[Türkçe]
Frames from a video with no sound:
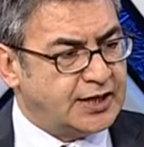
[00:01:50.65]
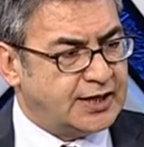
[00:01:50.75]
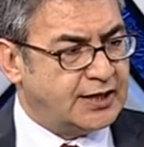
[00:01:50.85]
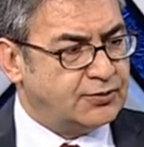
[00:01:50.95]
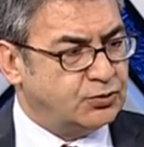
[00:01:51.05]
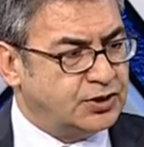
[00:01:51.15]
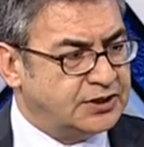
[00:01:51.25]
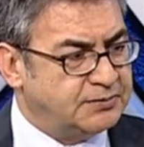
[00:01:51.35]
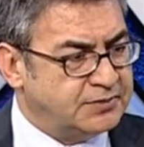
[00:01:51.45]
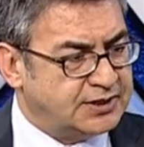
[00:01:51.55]
eğer
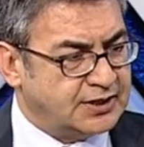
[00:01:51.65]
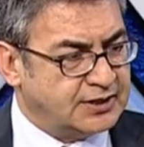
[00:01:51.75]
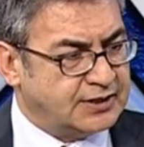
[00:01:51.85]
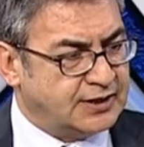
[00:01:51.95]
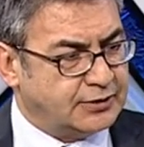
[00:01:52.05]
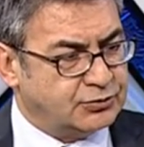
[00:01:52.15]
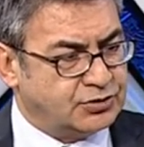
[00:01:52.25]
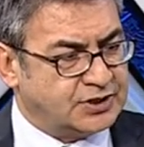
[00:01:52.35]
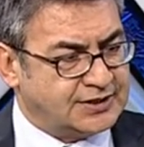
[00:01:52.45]
üretim bir şekilde artıyorsa,